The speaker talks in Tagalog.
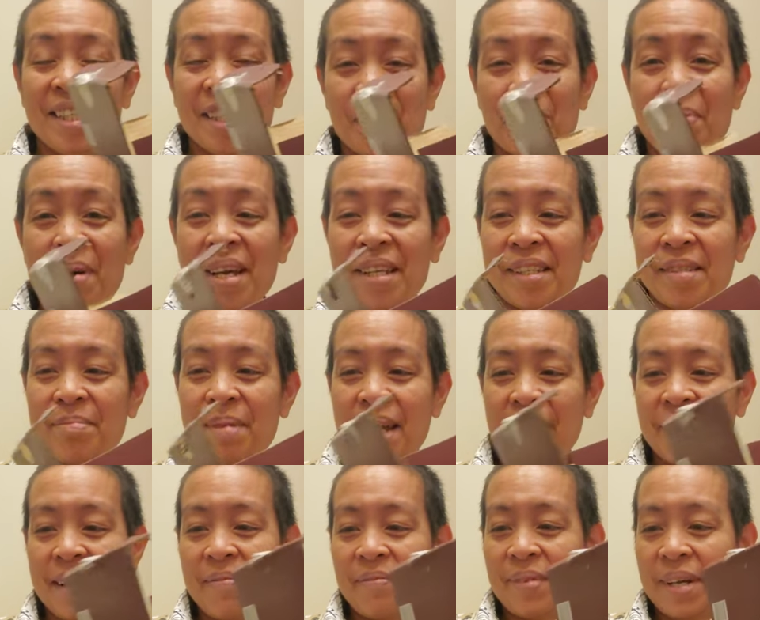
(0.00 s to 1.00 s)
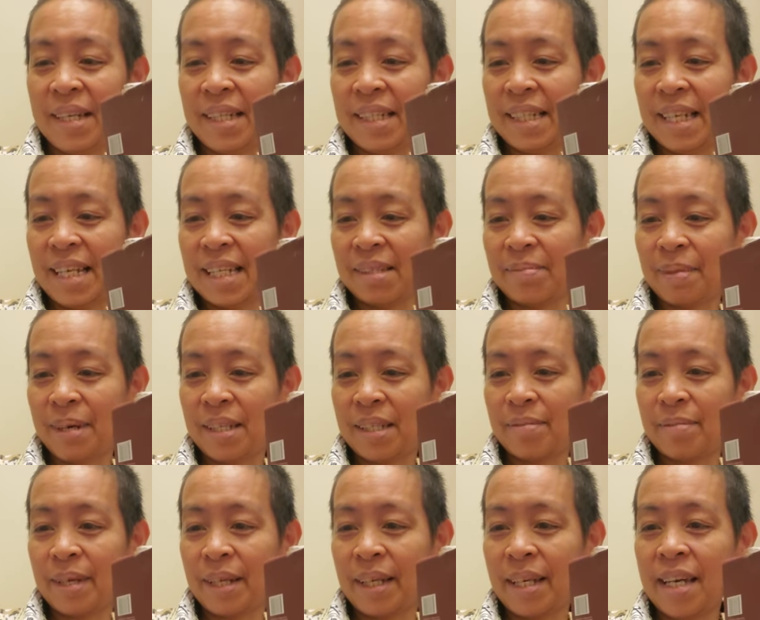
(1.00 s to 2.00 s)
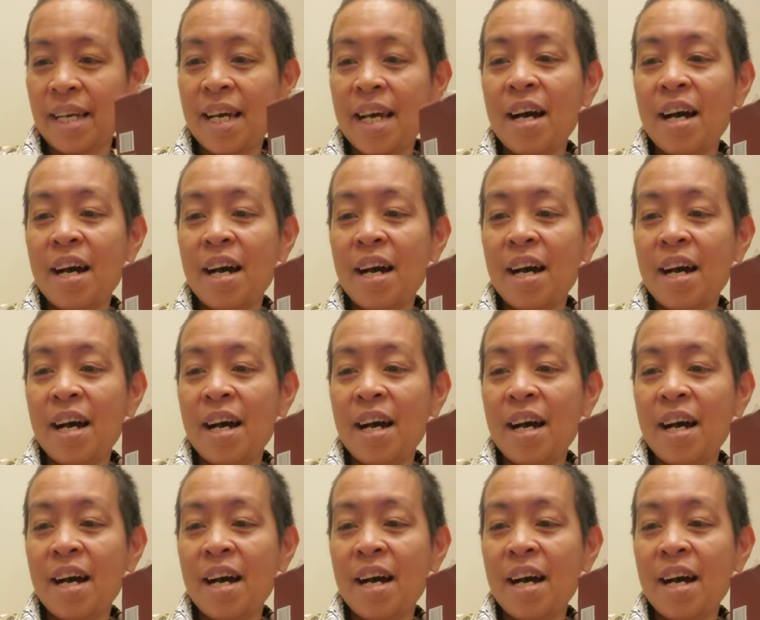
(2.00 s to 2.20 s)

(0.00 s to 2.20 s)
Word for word: Spice bag, ipals lang spice bag.